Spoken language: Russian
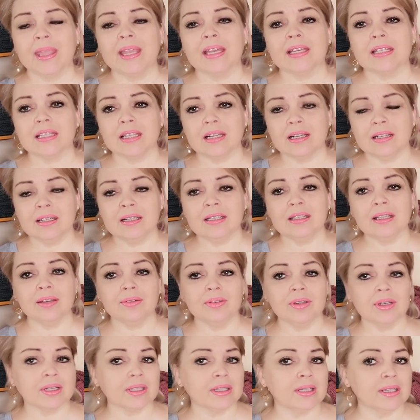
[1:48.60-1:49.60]
и остальные,
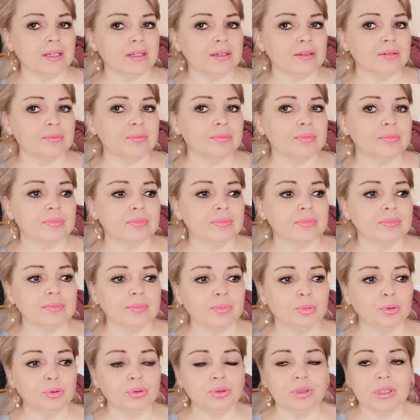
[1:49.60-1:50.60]
наверное,
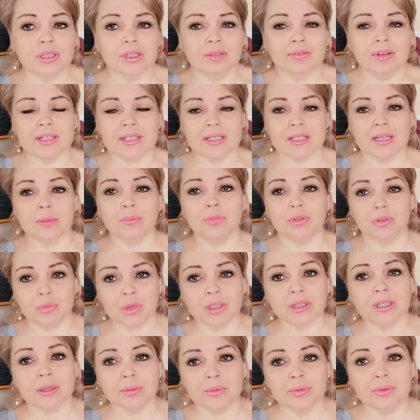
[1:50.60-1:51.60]
будут и не
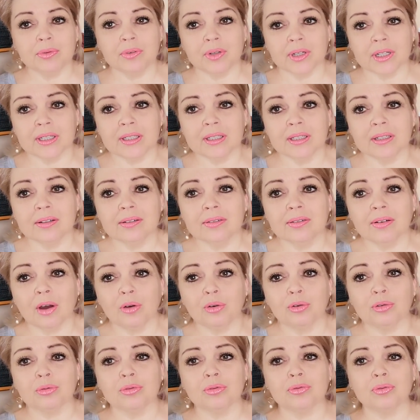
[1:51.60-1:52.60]
востребованы. У меня так бывает
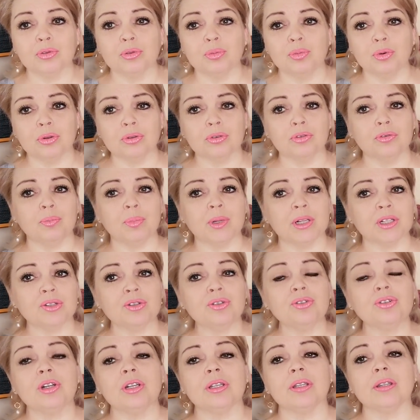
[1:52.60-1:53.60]
какую-нибудь футболку
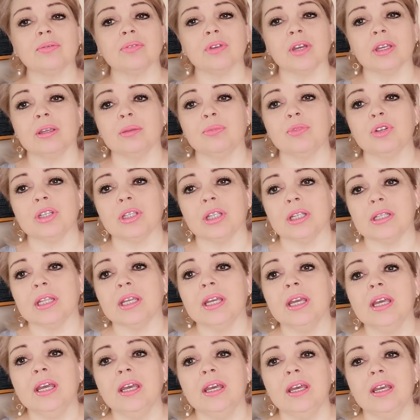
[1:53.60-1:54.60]
вползешь или там какие-то
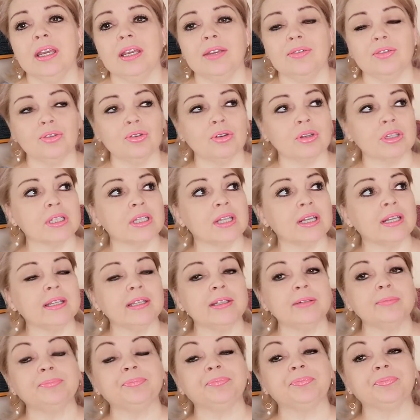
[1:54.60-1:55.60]
штаны, и все,
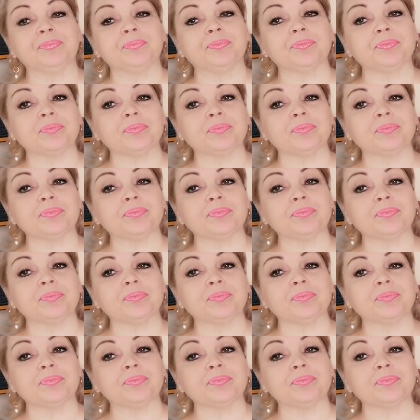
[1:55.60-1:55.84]
остальные